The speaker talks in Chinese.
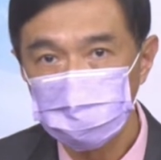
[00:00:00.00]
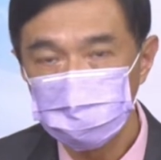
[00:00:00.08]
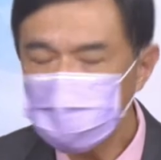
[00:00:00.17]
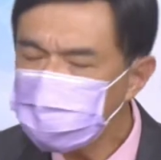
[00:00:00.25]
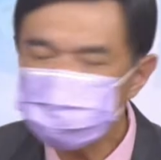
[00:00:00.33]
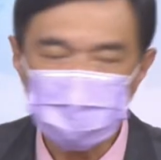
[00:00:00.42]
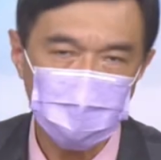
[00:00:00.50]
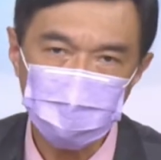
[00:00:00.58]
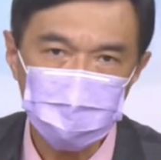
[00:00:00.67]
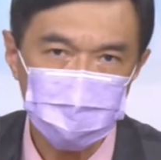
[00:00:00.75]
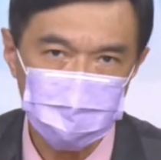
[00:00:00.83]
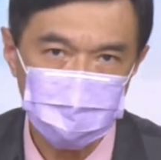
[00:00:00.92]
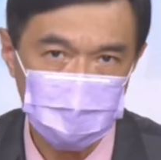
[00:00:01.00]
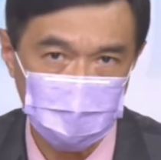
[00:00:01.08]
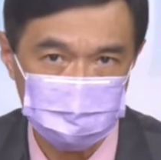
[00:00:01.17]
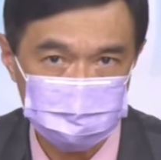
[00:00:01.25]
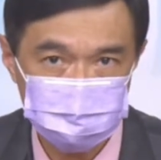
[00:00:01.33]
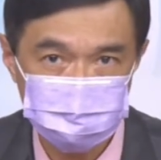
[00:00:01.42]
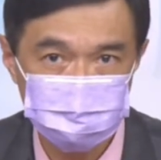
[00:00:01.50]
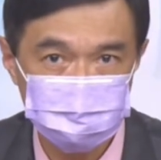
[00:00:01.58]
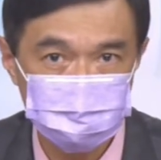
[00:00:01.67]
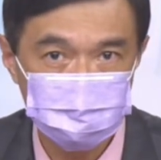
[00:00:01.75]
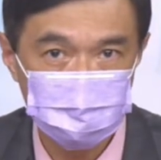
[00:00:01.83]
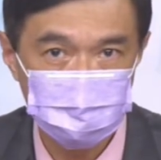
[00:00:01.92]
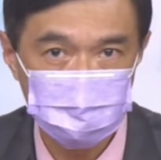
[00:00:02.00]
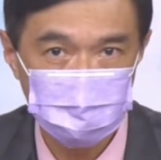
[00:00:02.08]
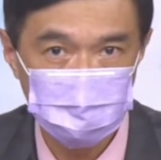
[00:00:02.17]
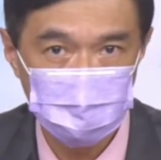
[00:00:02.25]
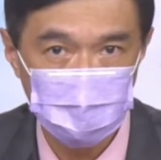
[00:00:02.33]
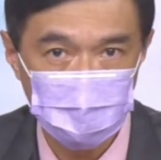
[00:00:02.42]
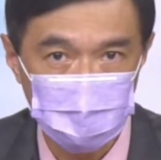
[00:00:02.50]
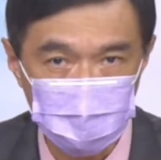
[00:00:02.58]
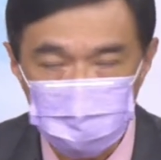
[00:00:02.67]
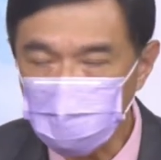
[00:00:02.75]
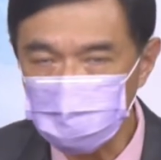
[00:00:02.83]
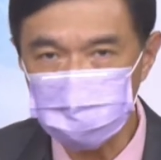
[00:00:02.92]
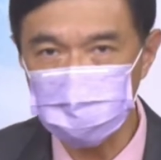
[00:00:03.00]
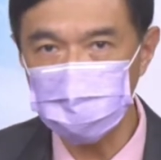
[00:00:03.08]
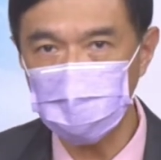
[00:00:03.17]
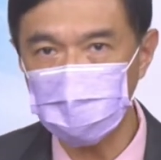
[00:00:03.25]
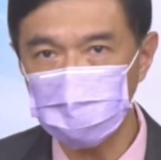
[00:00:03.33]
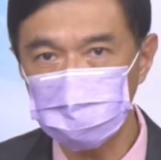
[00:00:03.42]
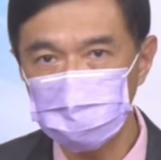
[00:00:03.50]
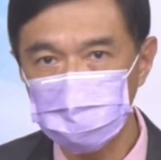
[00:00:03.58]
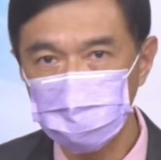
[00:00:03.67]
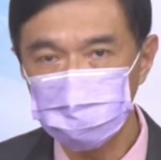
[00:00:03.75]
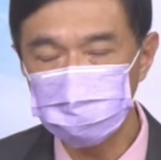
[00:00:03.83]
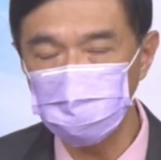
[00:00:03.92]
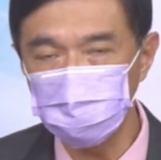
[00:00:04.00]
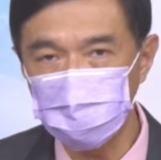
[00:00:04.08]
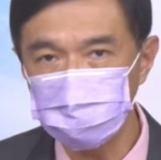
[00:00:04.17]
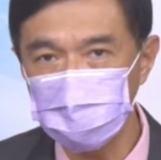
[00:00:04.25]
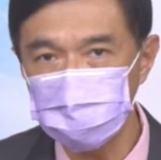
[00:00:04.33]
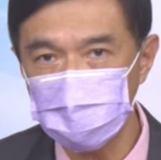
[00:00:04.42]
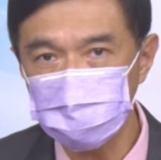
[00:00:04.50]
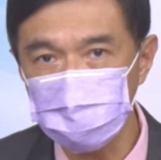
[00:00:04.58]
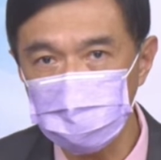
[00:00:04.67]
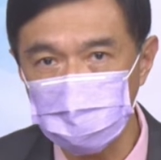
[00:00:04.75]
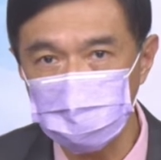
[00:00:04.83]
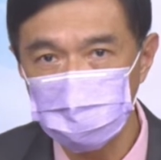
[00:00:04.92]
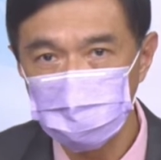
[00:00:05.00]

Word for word: 但是反弹会有多大？如同其他权威专家说的，